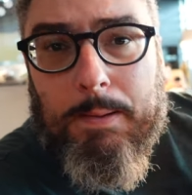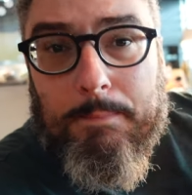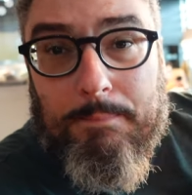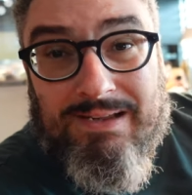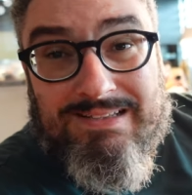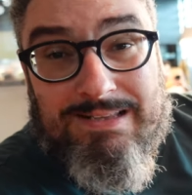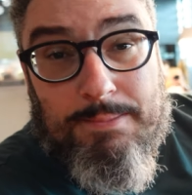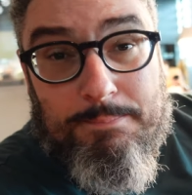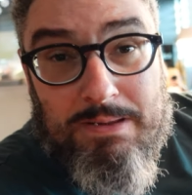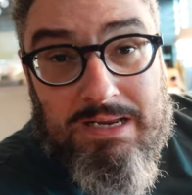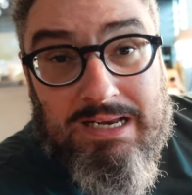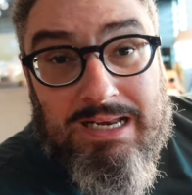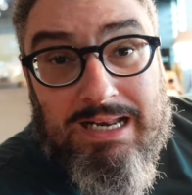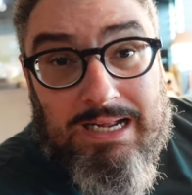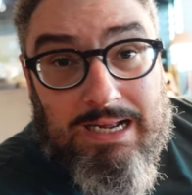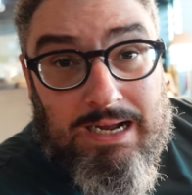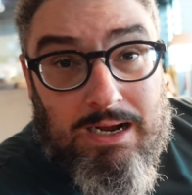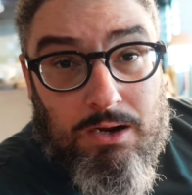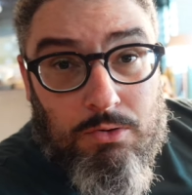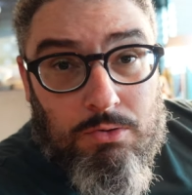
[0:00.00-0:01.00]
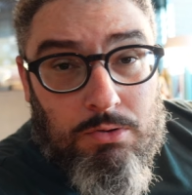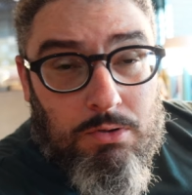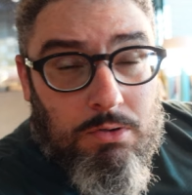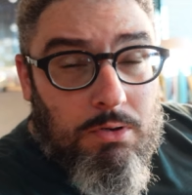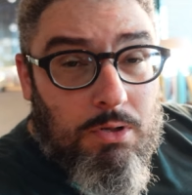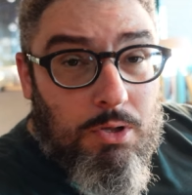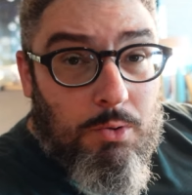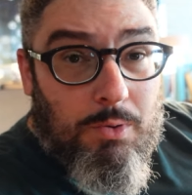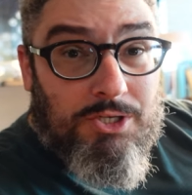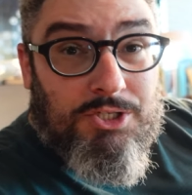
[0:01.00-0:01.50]
Mas é bem legal,
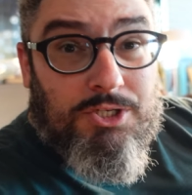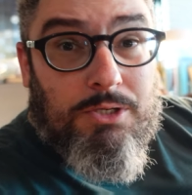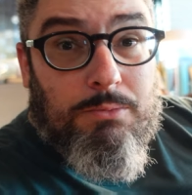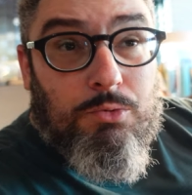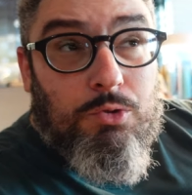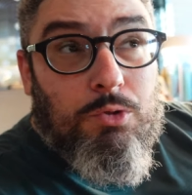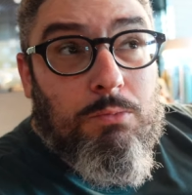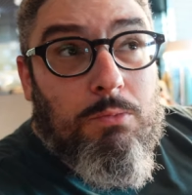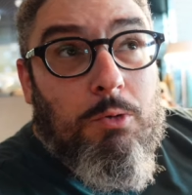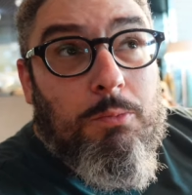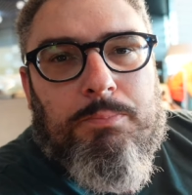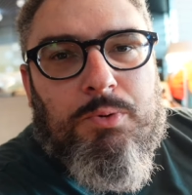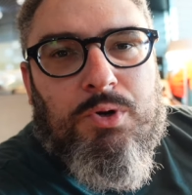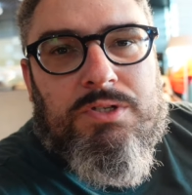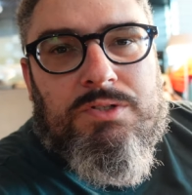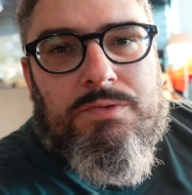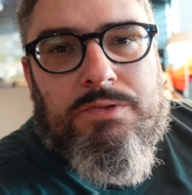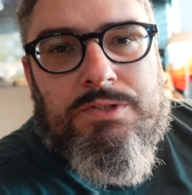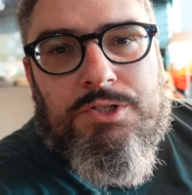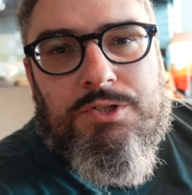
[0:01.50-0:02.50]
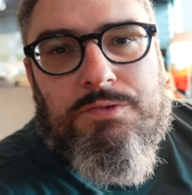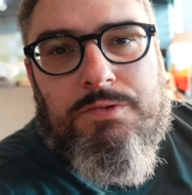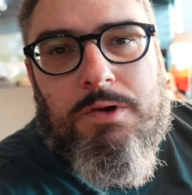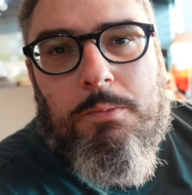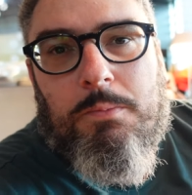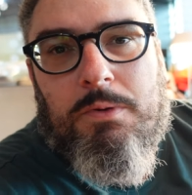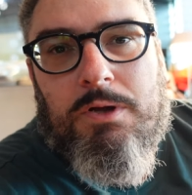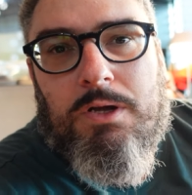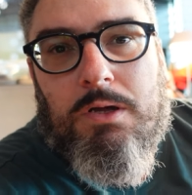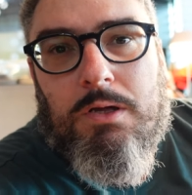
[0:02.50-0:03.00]
eu achei muito bom, porque se você tiver
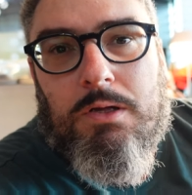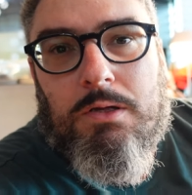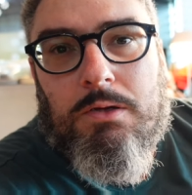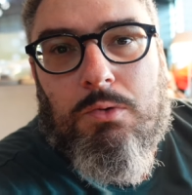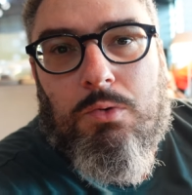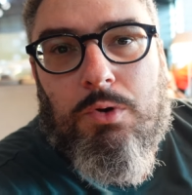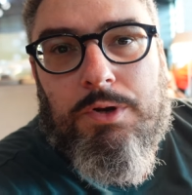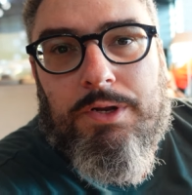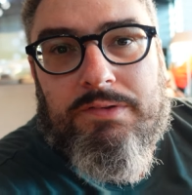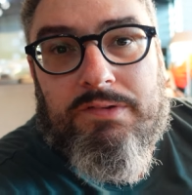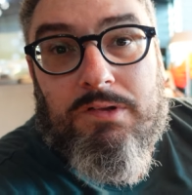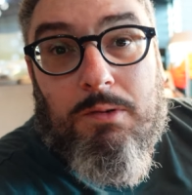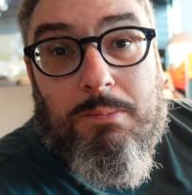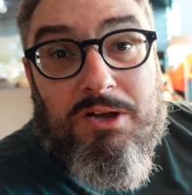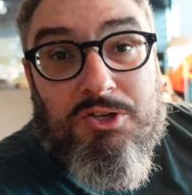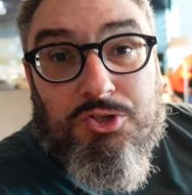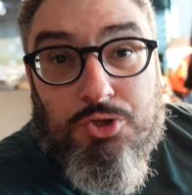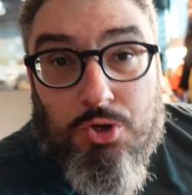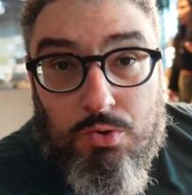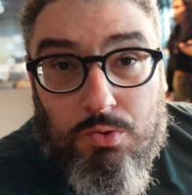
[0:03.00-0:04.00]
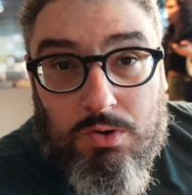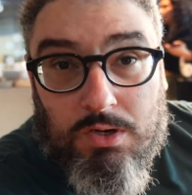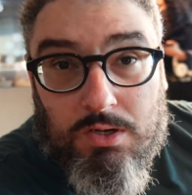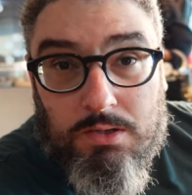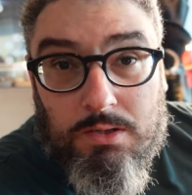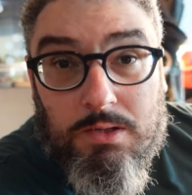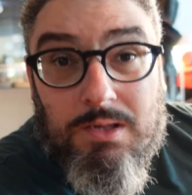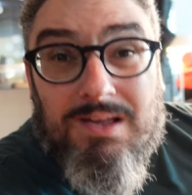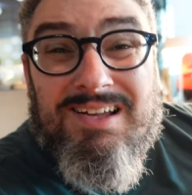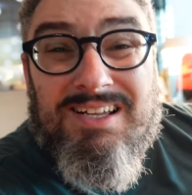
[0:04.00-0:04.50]
uma conexão mais longa,
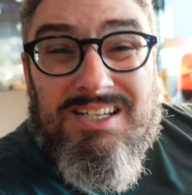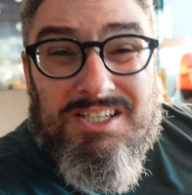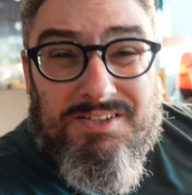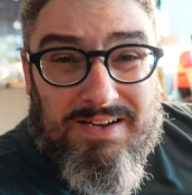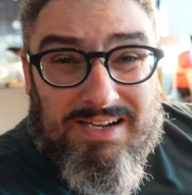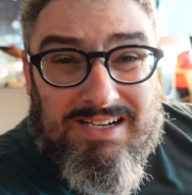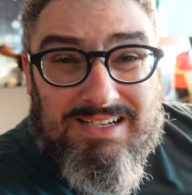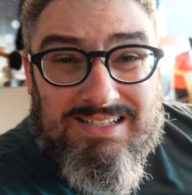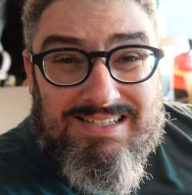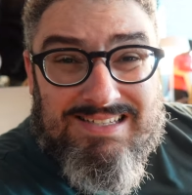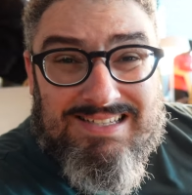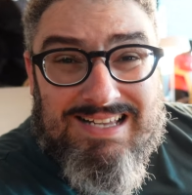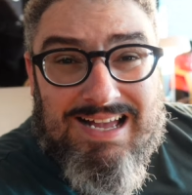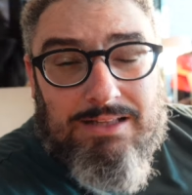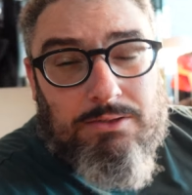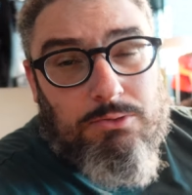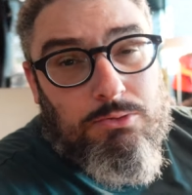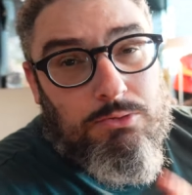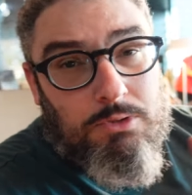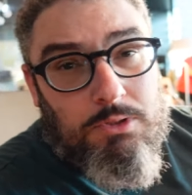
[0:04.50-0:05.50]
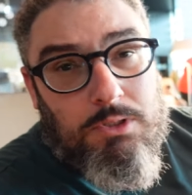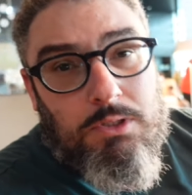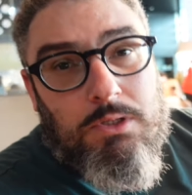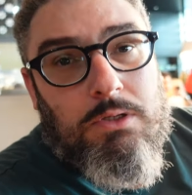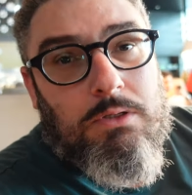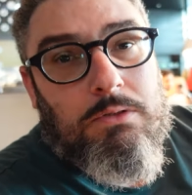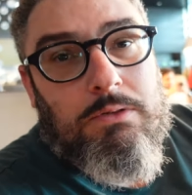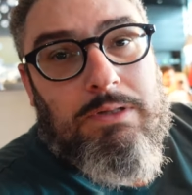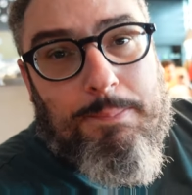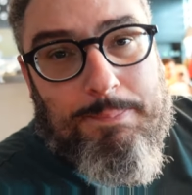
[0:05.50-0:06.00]
tiver cansado,
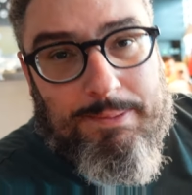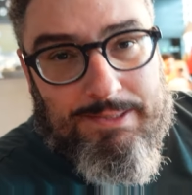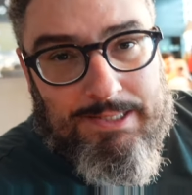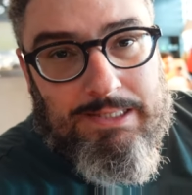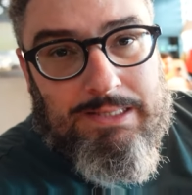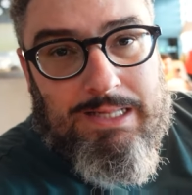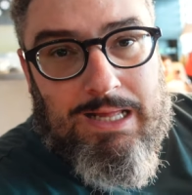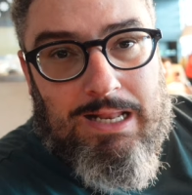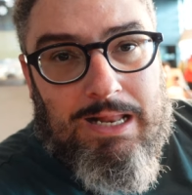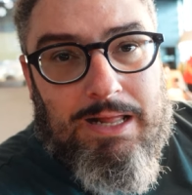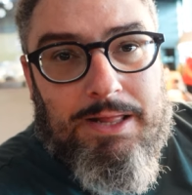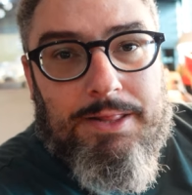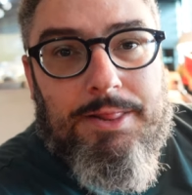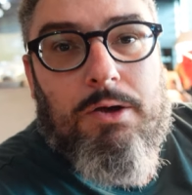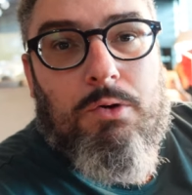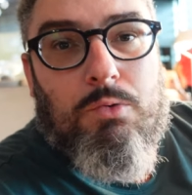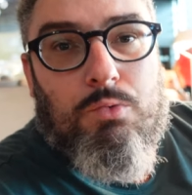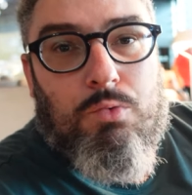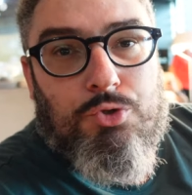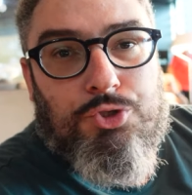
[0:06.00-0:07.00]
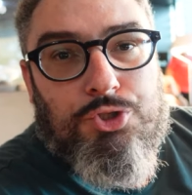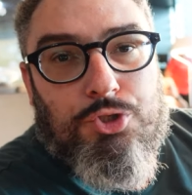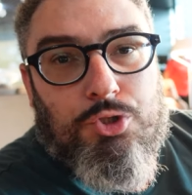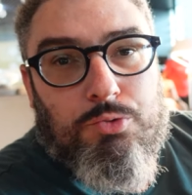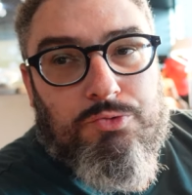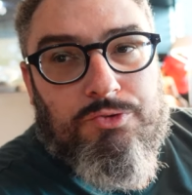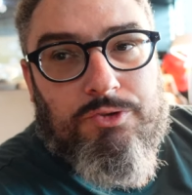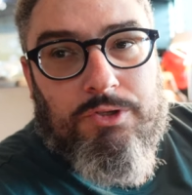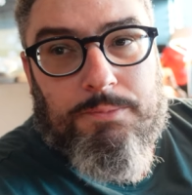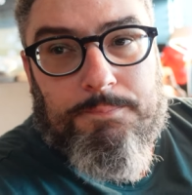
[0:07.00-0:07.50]
dá para deitar lá e dar um
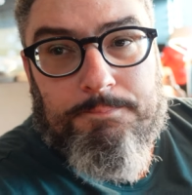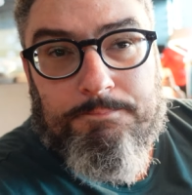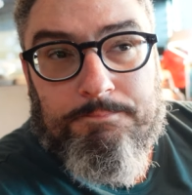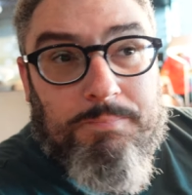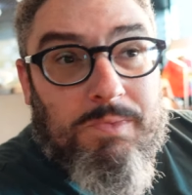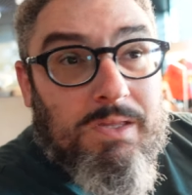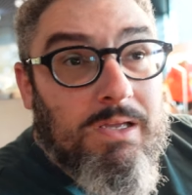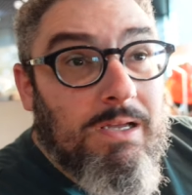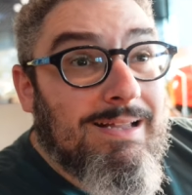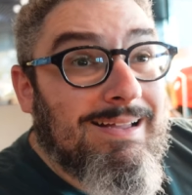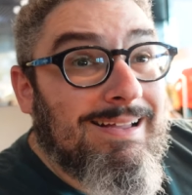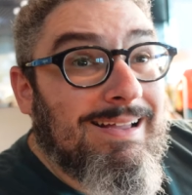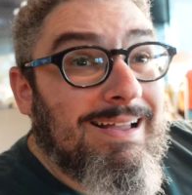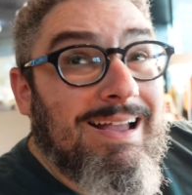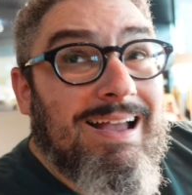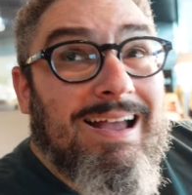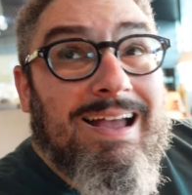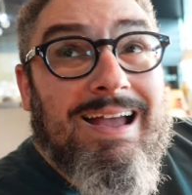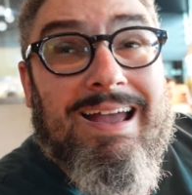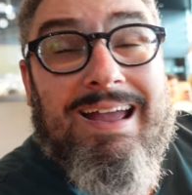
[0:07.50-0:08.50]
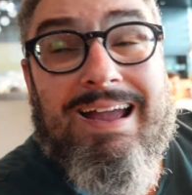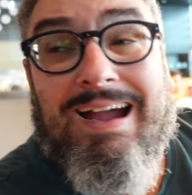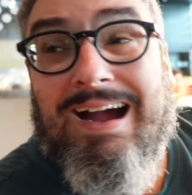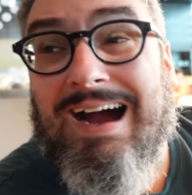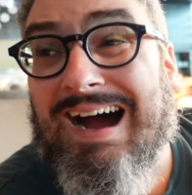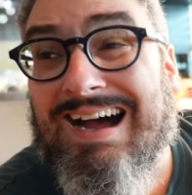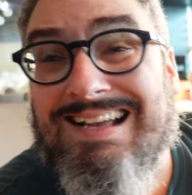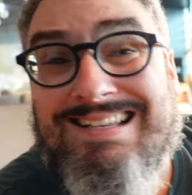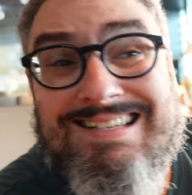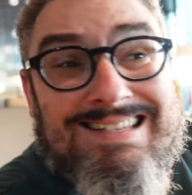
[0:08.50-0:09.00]
cochilozinho.
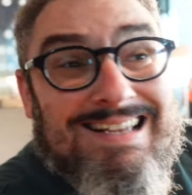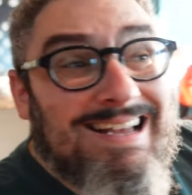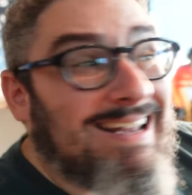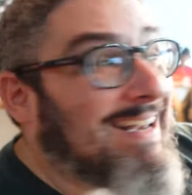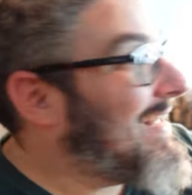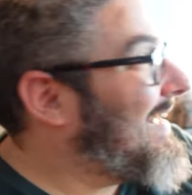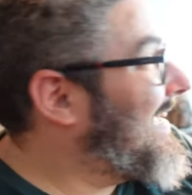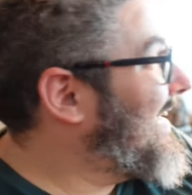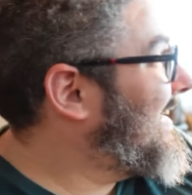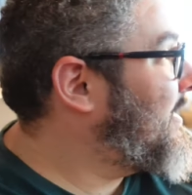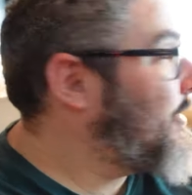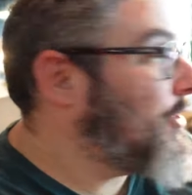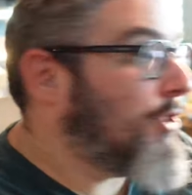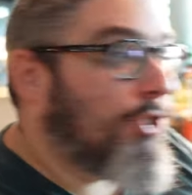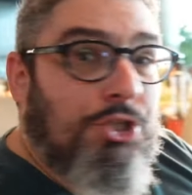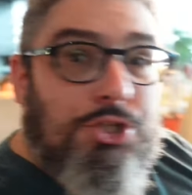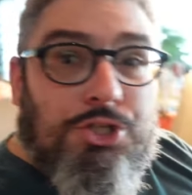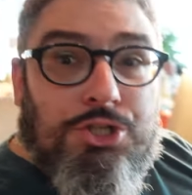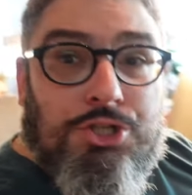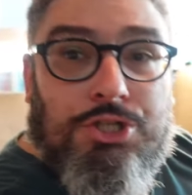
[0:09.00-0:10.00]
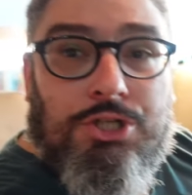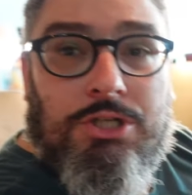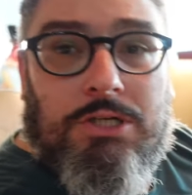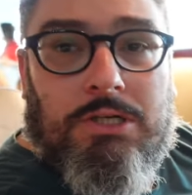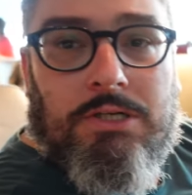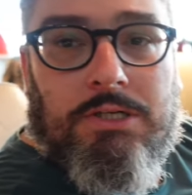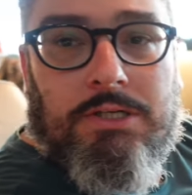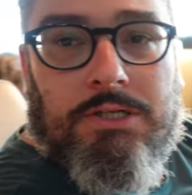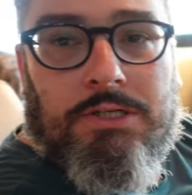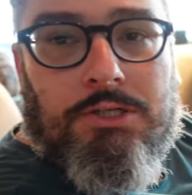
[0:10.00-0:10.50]
A sala é
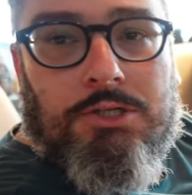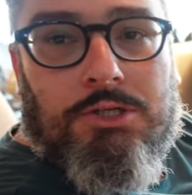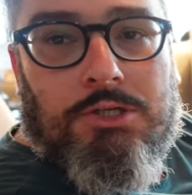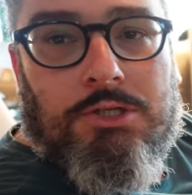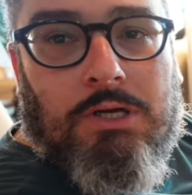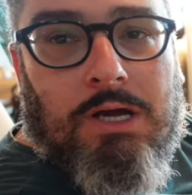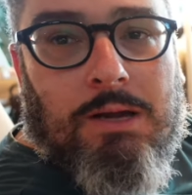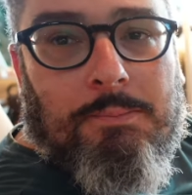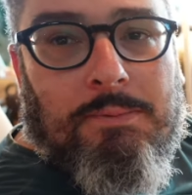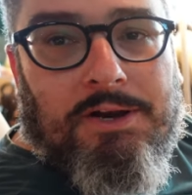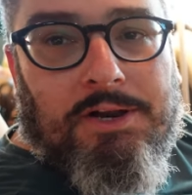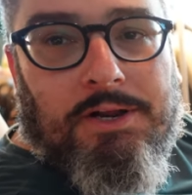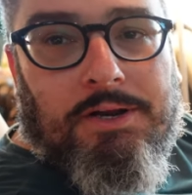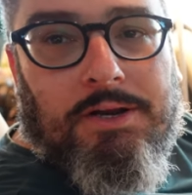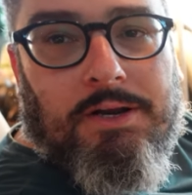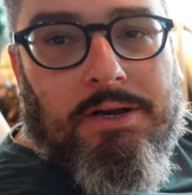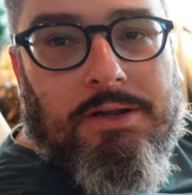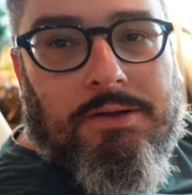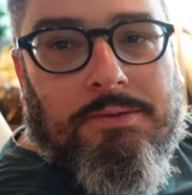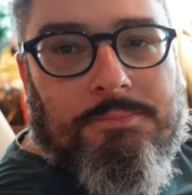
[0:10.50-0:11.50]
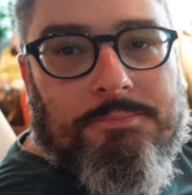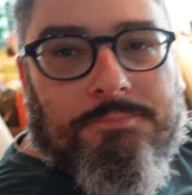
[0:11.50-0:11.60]
gigante. Olha a Mariana ali.